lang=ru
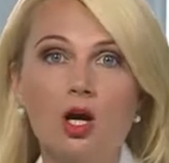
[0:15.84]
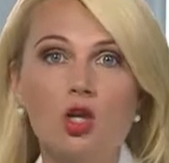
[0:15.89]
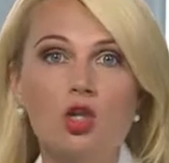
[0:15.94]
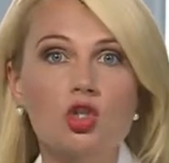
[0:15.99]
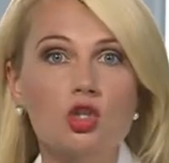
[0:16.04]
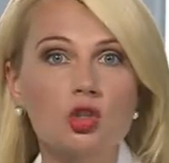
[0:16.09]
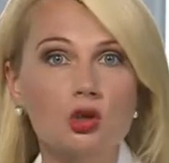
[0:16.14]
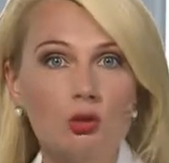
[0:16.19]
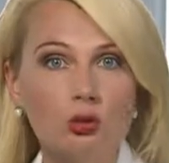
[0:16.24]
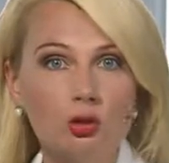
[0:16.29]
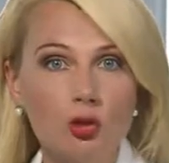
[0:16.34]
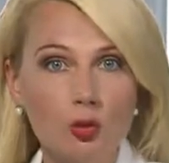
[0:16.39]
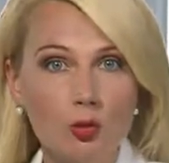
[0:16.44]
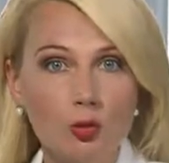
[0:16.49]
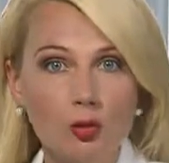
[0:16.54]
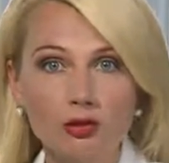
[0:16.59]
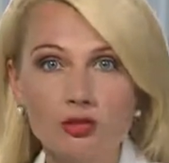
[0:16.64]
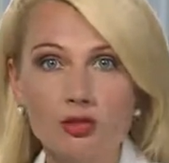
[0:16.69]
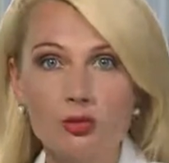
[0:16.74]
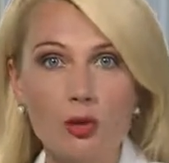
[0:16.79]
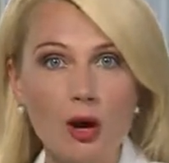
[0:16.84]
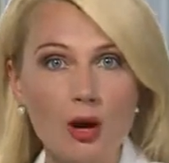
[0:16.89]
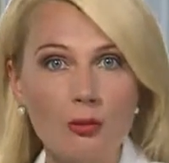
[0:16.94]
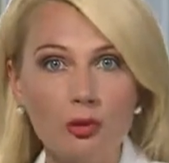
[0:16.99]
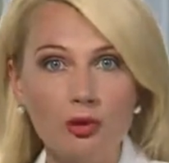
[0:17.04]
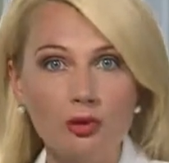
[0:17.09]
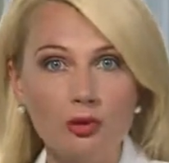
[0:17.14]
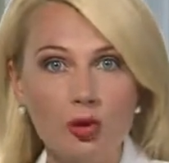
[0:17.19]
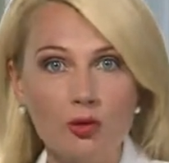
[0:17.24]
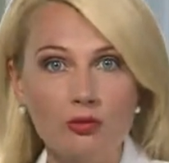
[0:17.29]
что думают в
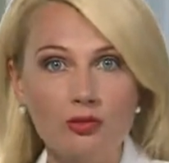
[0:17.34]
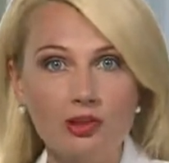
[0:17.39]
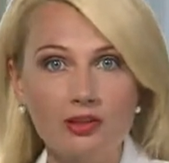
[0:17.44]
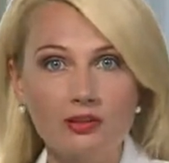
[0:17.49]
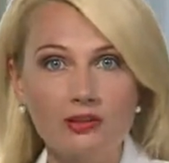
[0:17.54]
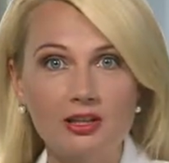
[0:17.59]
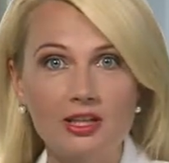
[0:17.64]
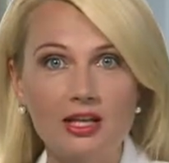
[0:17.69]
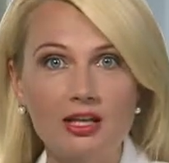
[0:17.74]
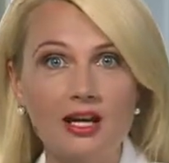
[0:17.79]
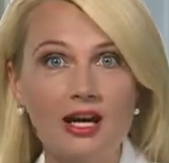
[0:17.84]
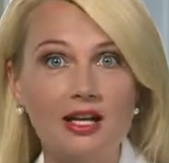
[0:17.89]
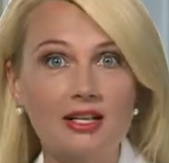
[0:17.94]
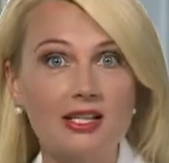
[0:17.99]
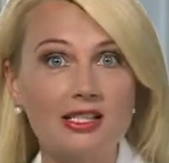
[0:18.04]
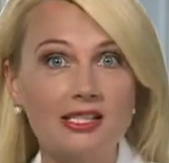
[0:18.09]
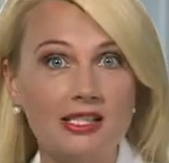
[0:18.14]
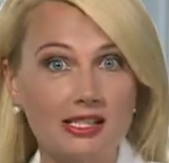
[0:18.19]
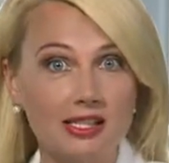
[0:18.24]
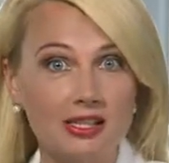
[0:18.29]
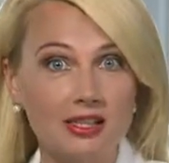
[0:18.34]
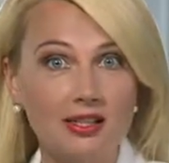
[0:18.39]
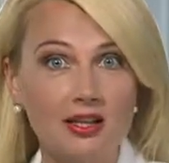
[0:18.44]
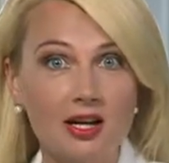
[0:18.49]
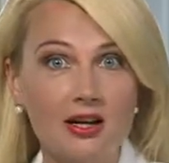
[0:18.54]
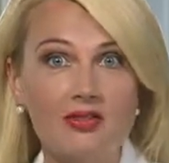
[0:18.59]
Папуа-Новой Гвинее о России,